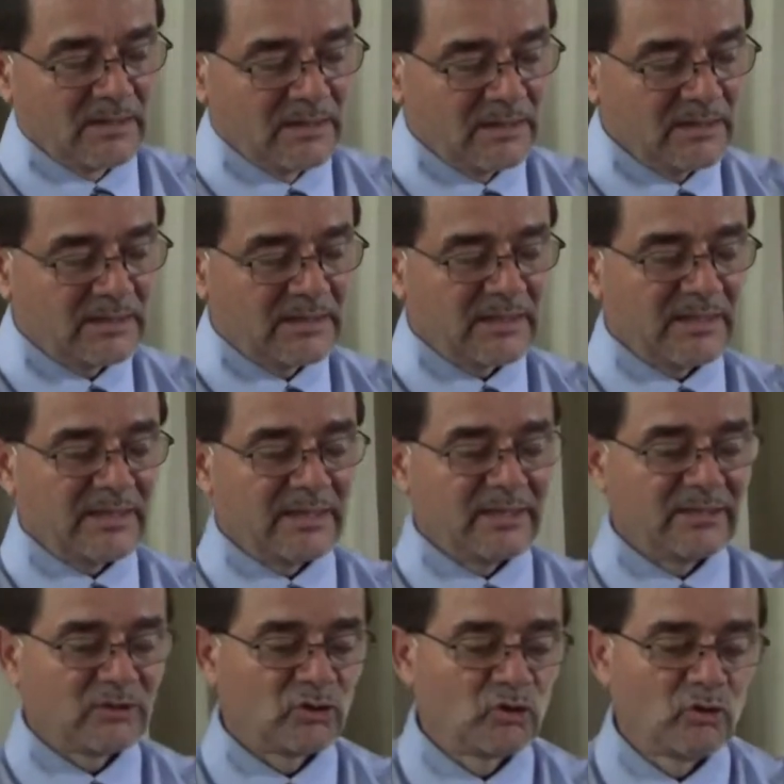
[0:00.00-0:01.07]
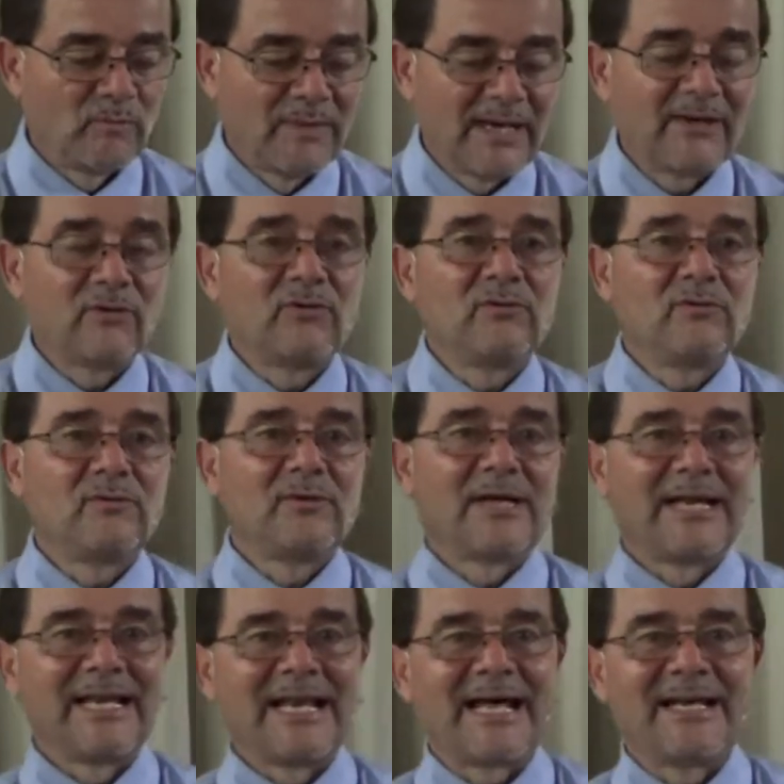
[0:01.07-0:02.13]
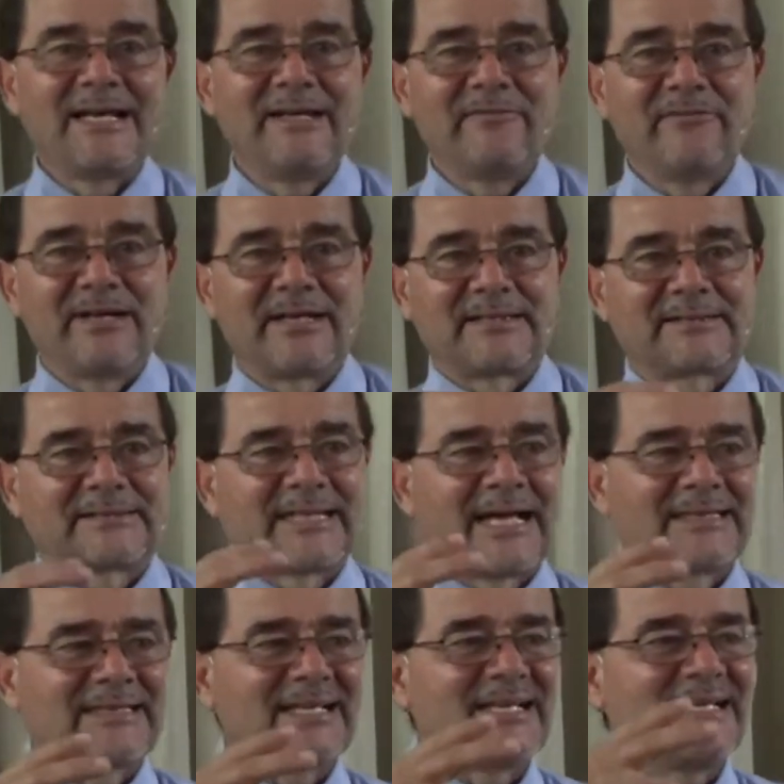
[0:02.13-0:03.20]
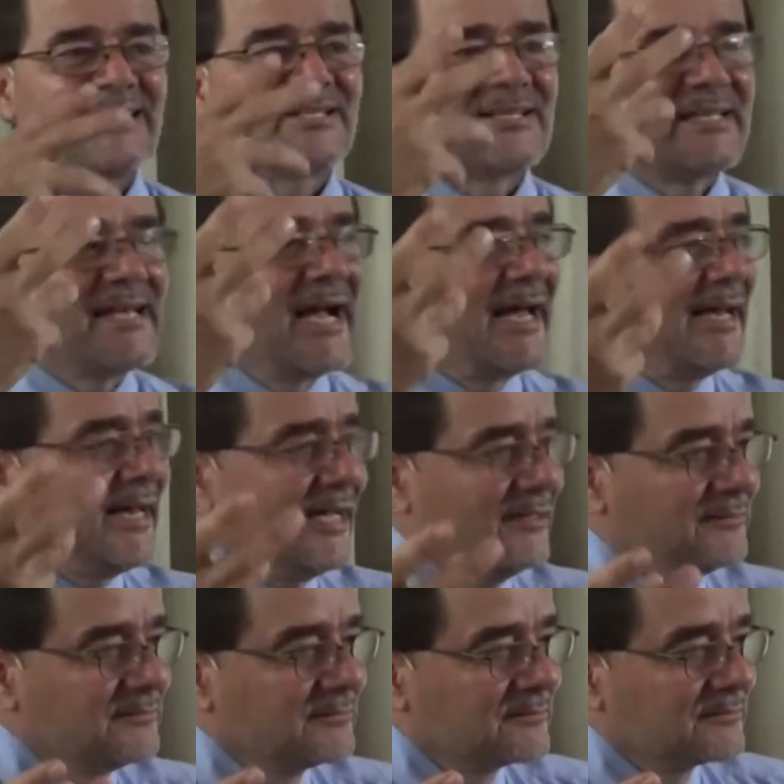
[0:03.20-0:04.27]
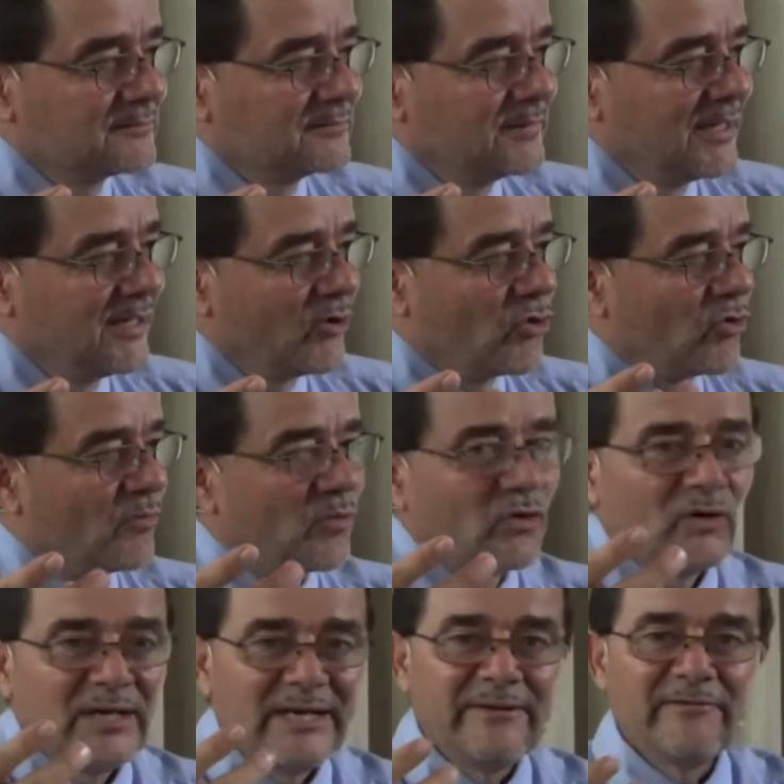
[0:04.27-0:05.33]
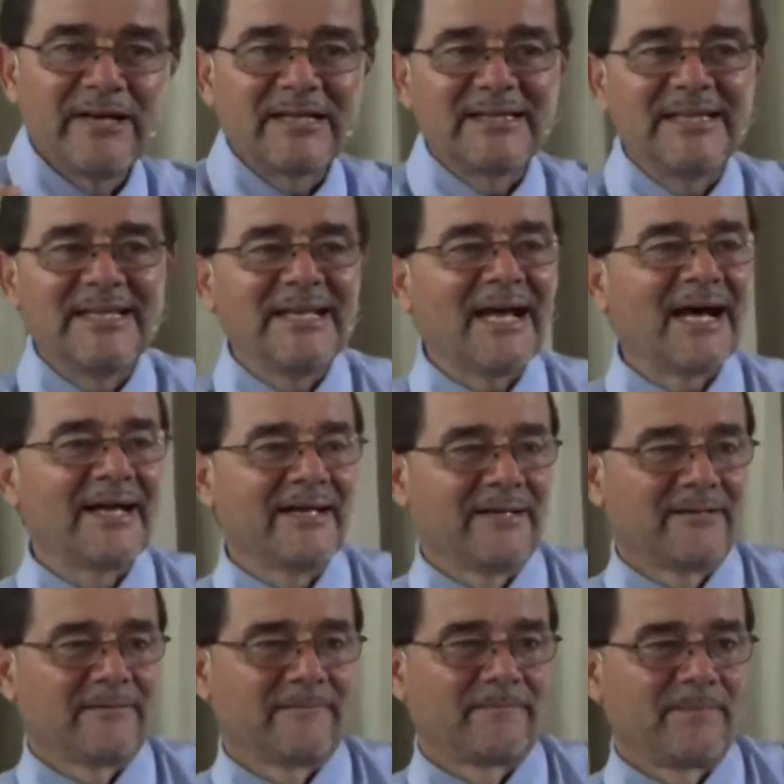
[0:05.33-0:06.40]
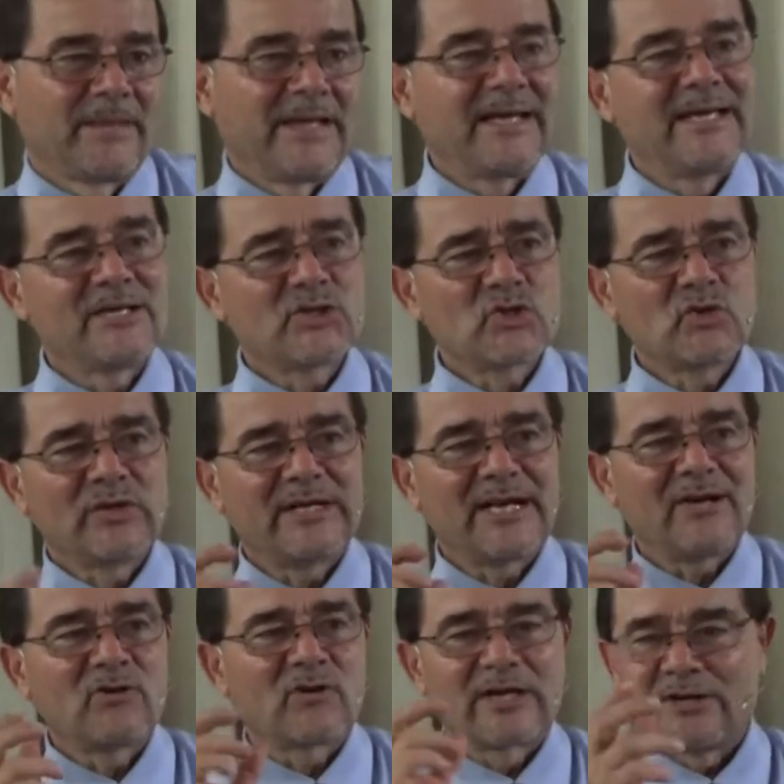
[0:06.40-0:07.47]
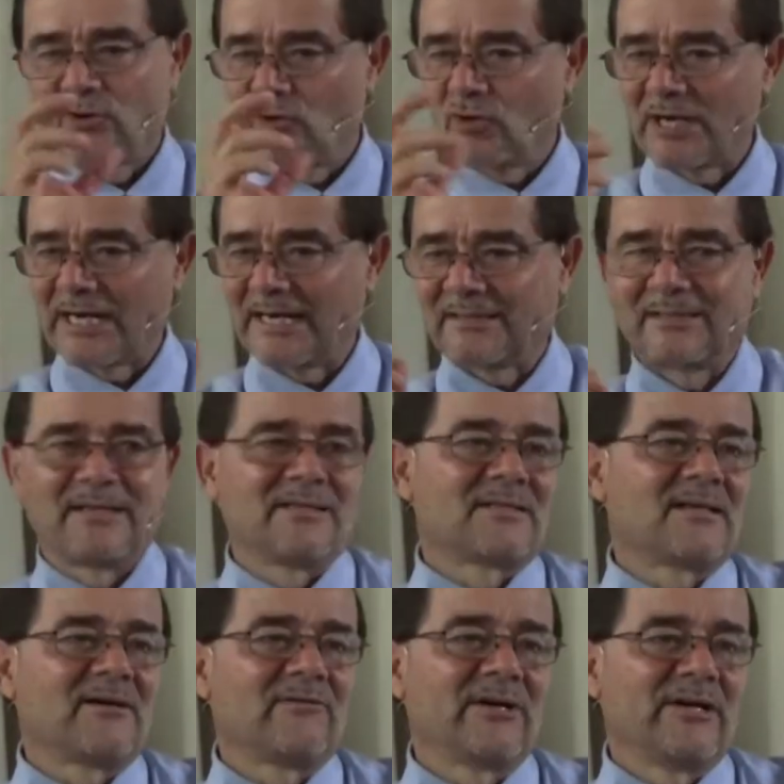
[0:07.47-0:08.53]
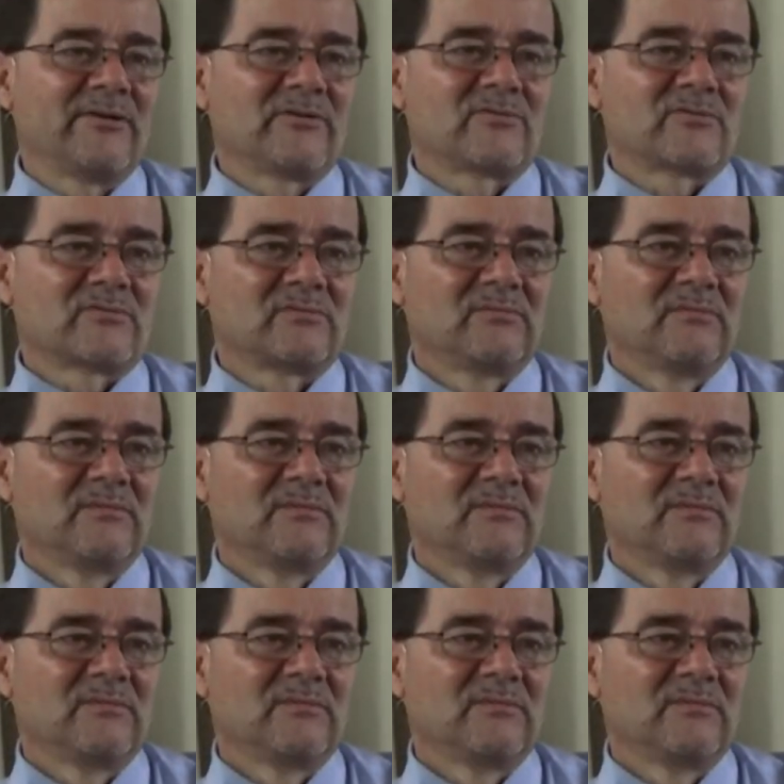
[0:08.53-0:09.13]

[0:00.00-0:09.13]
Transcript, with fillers: y que tomaron la libertad cristiana como libertinaje, que eso era lo que los caracterizaba a ellos.